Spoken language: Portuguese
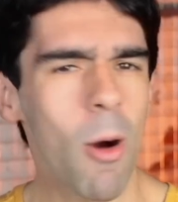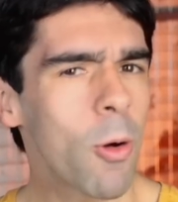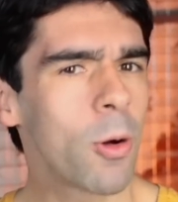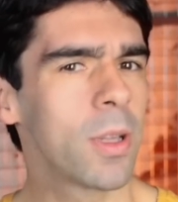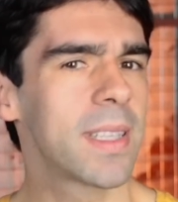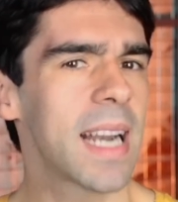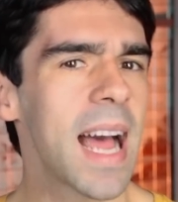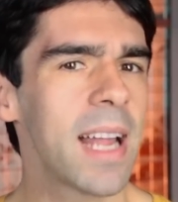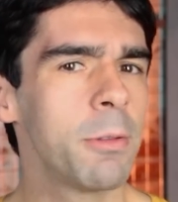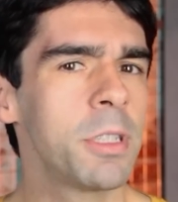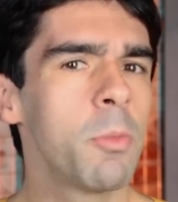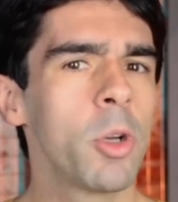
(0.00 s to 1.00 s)
ao
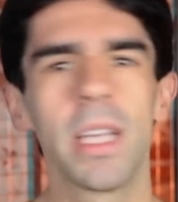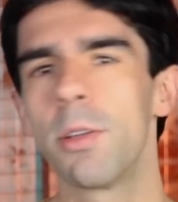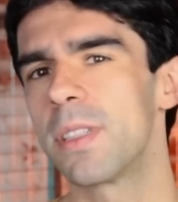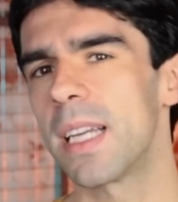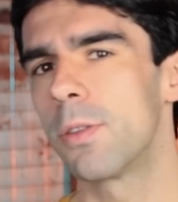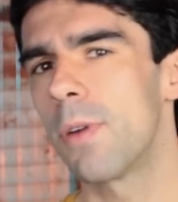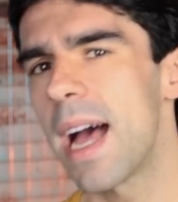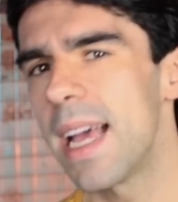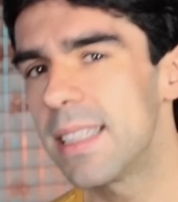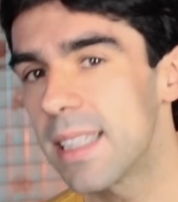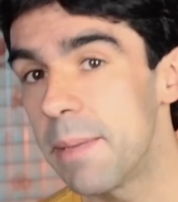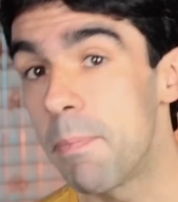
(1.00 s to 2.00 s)
contrário de modelos
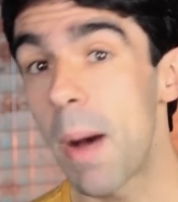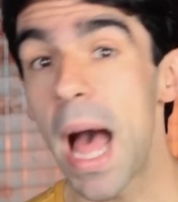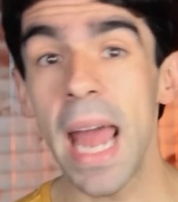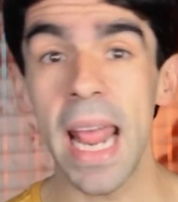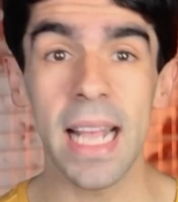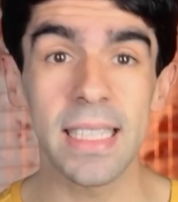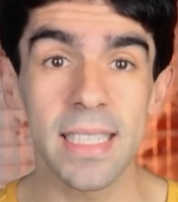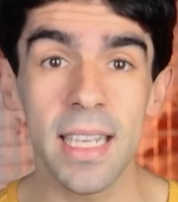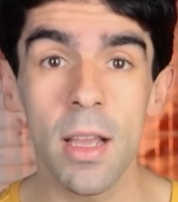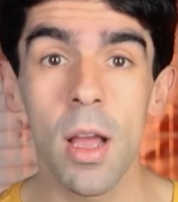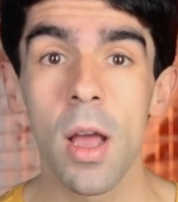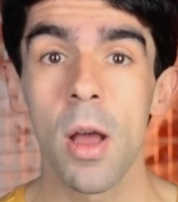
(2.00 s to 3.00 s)
atuais que
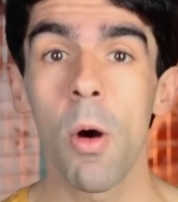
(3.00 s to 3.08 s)
parecem